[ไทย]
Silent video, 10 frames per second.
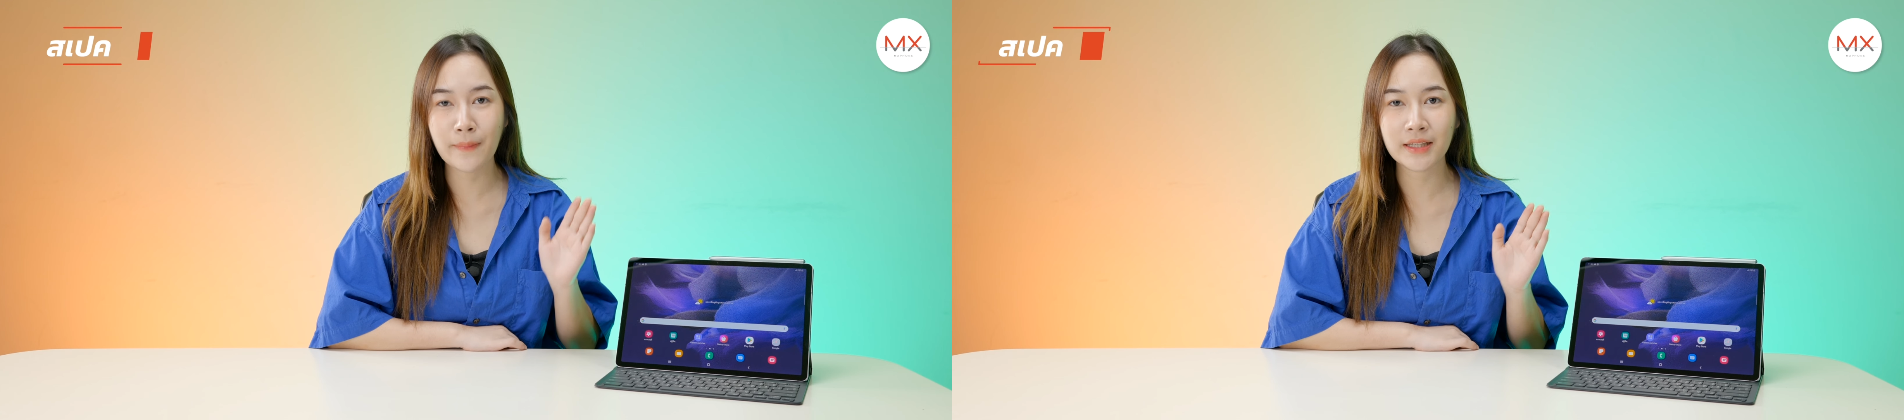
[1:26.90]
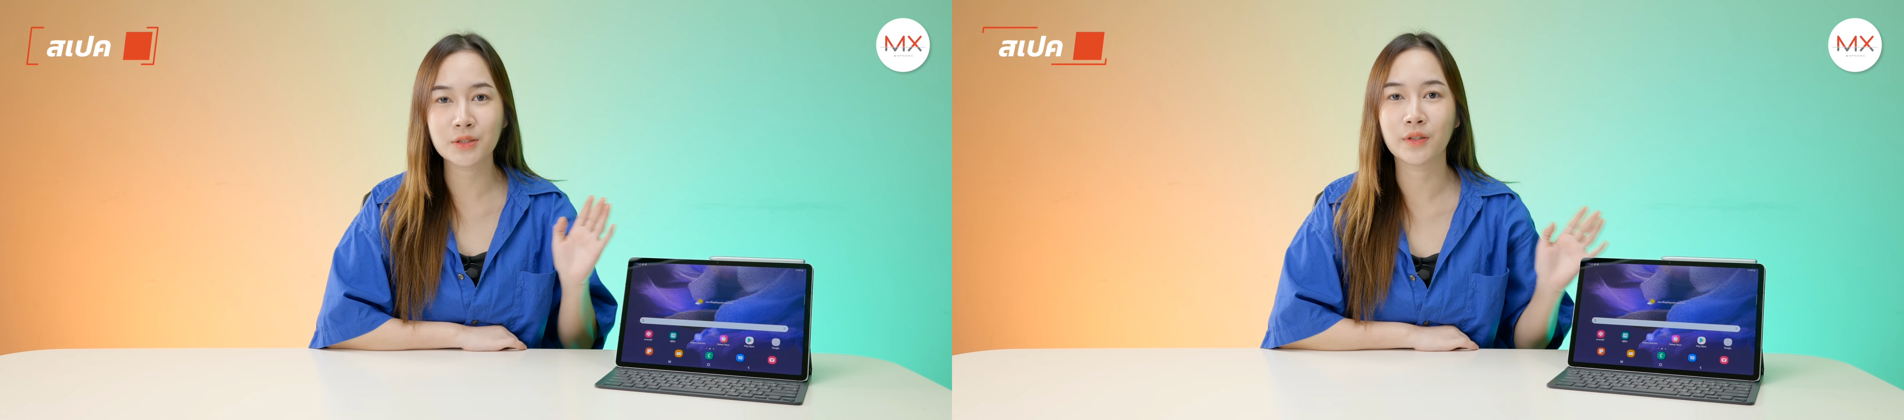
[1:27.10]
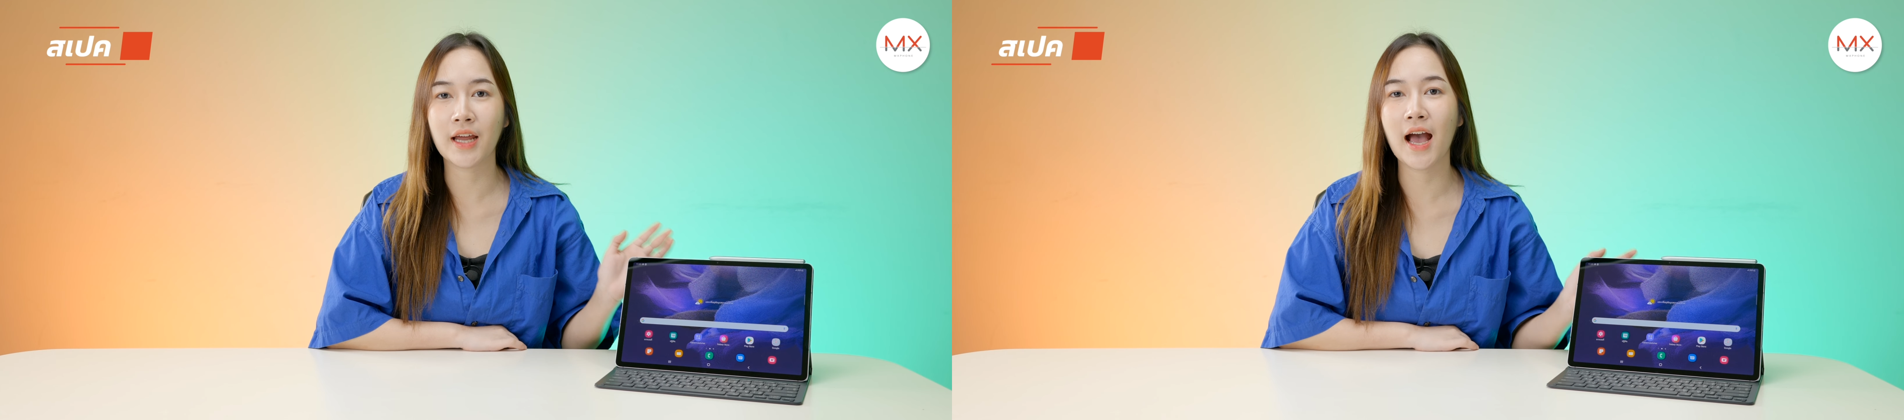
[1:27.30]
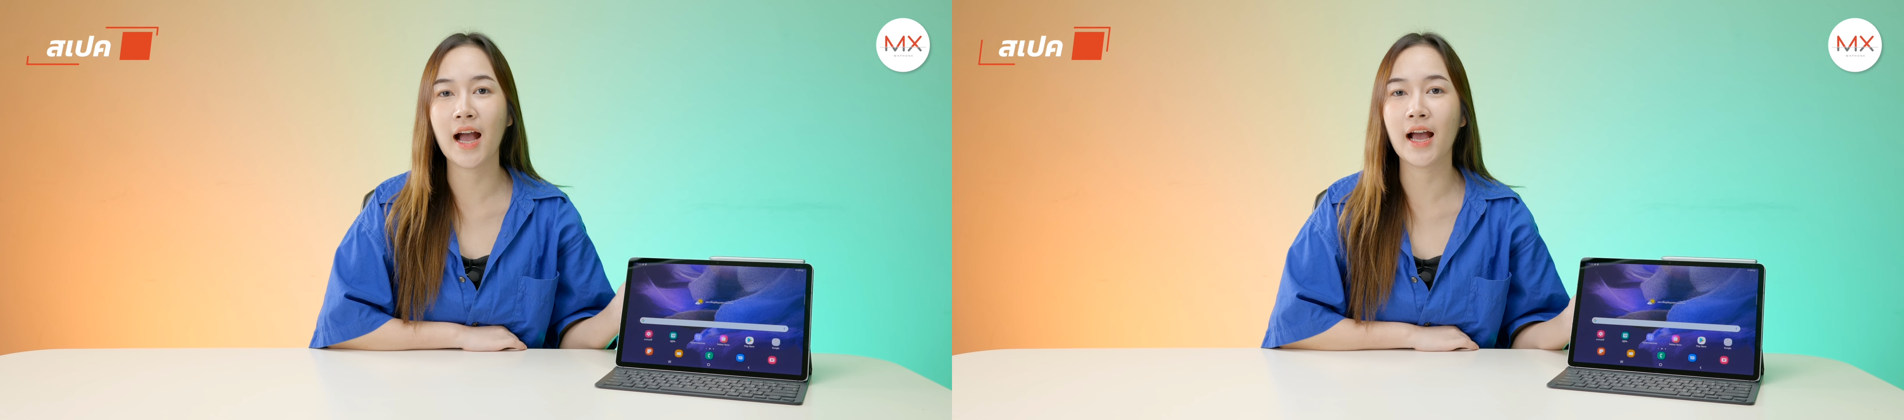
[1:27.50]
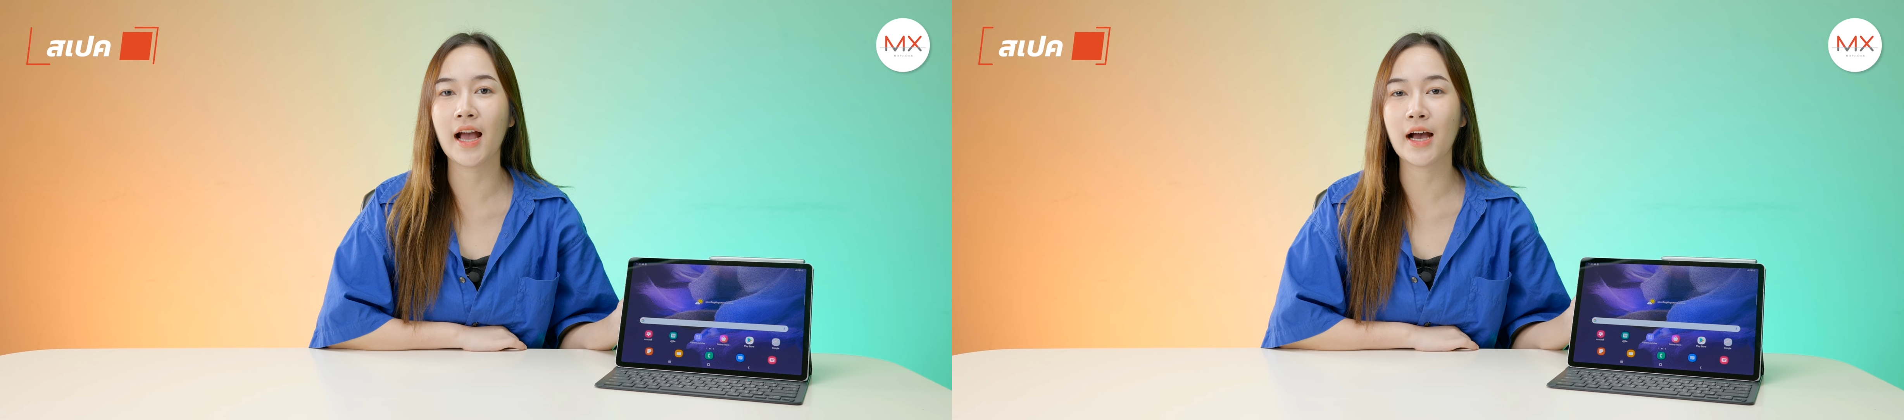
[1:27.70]
ไปสุดทา
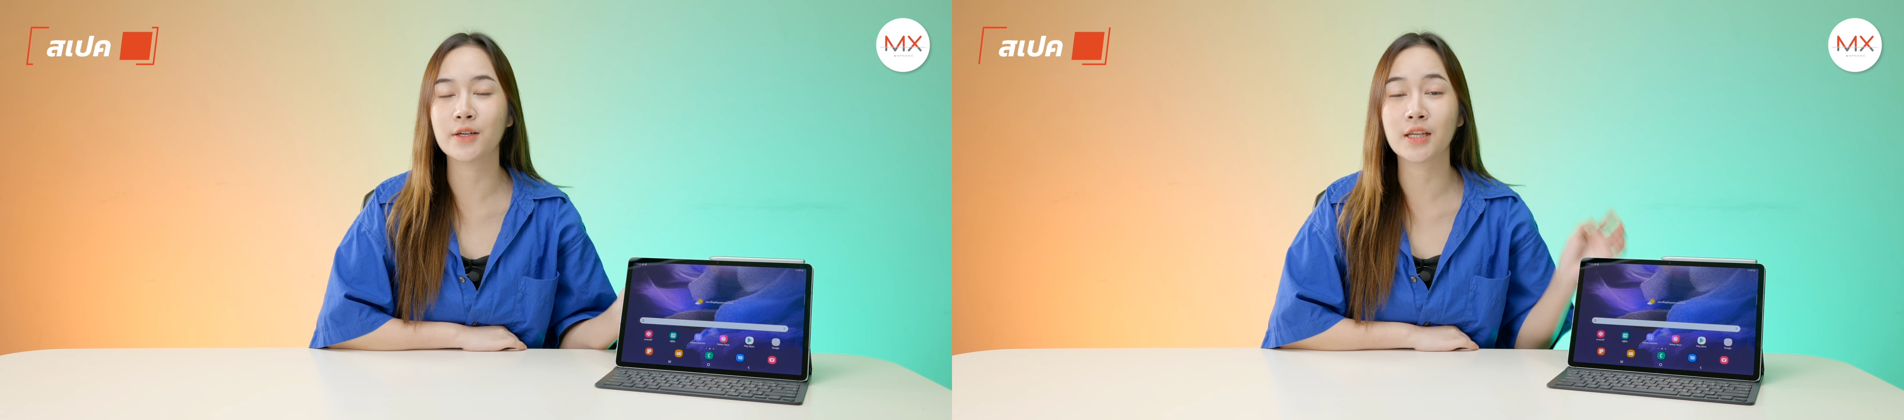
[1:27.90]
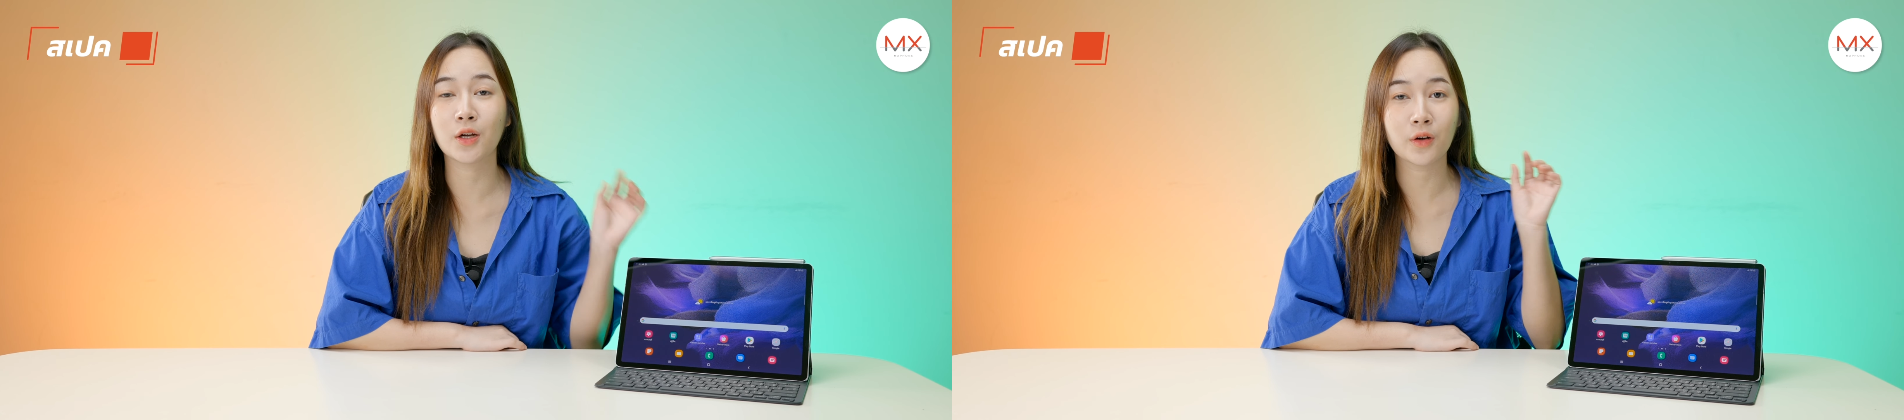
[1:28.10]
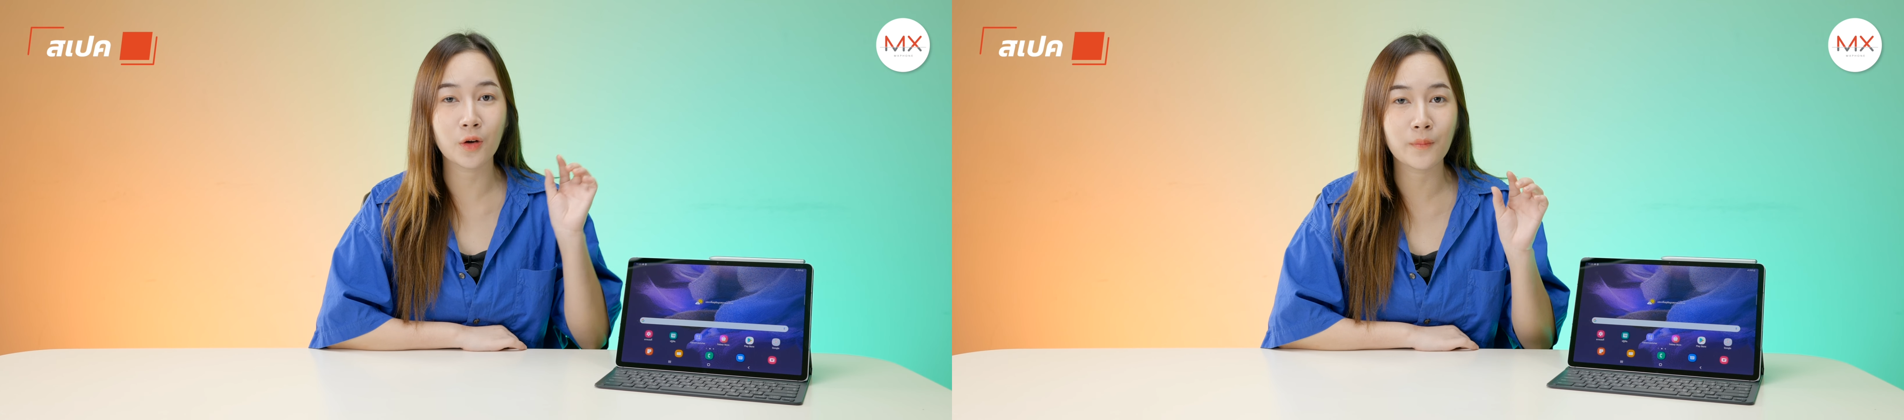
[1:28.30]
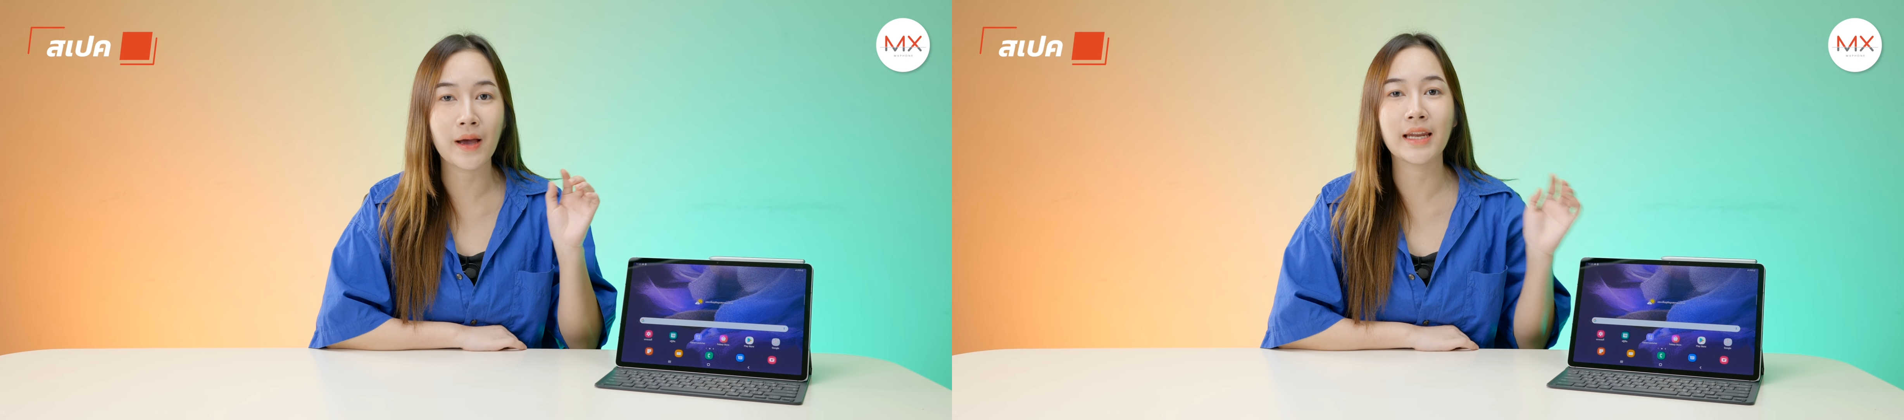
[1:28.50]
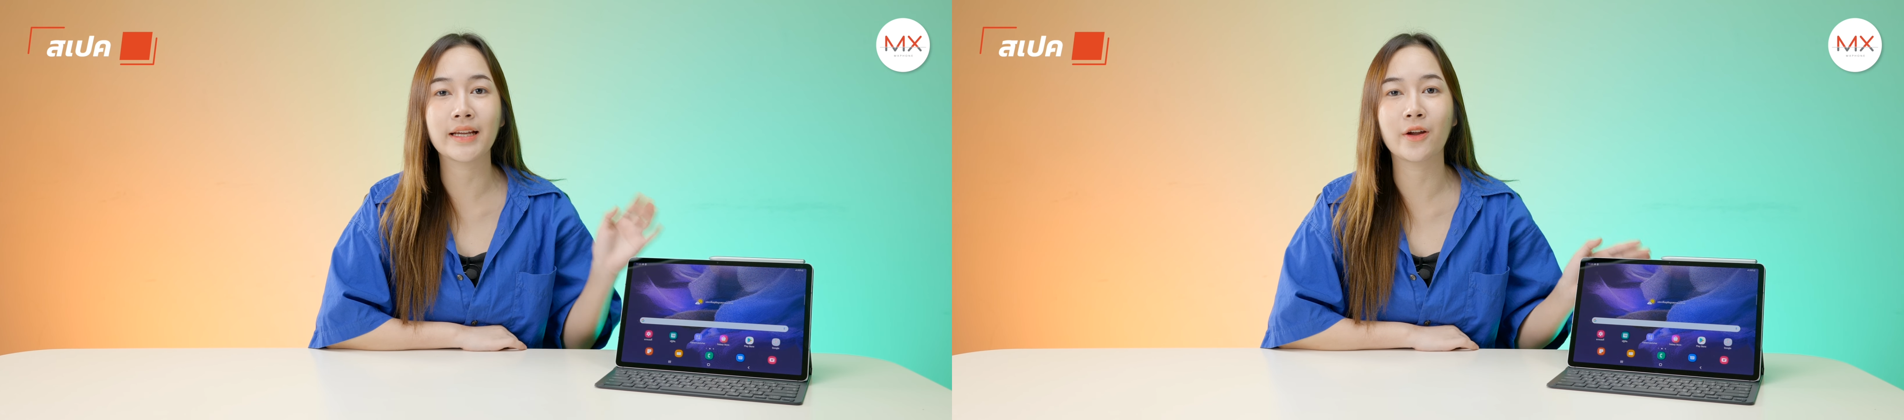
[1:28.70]
งค่ะ เขาจะลดลง
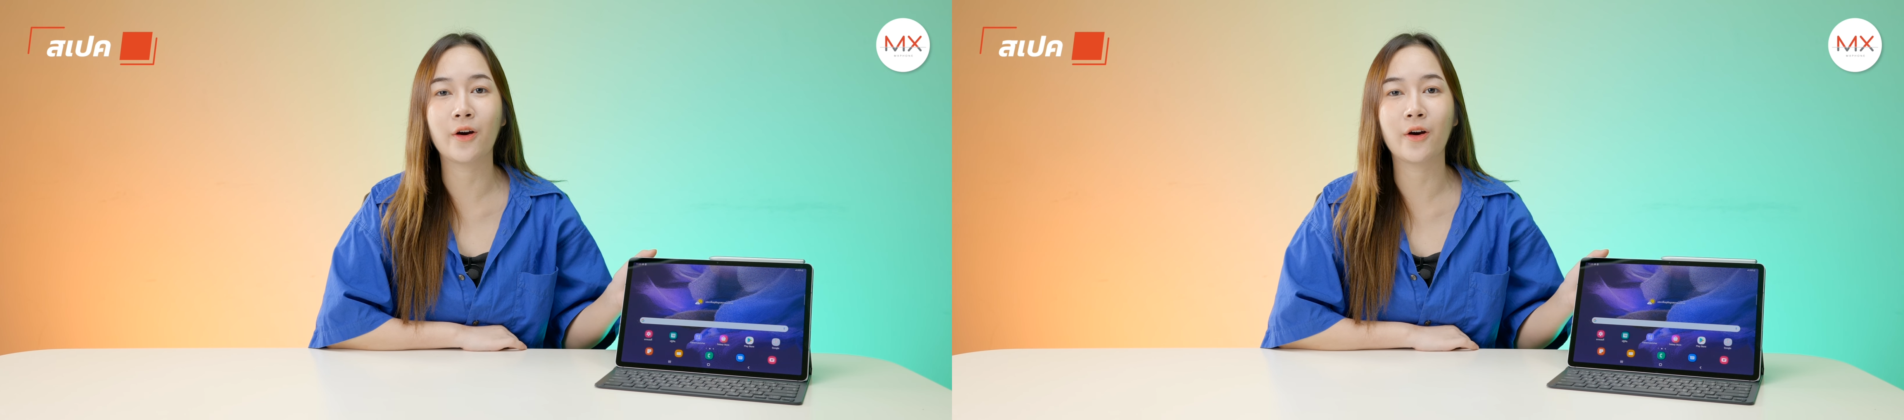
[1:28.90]
มาเล็ก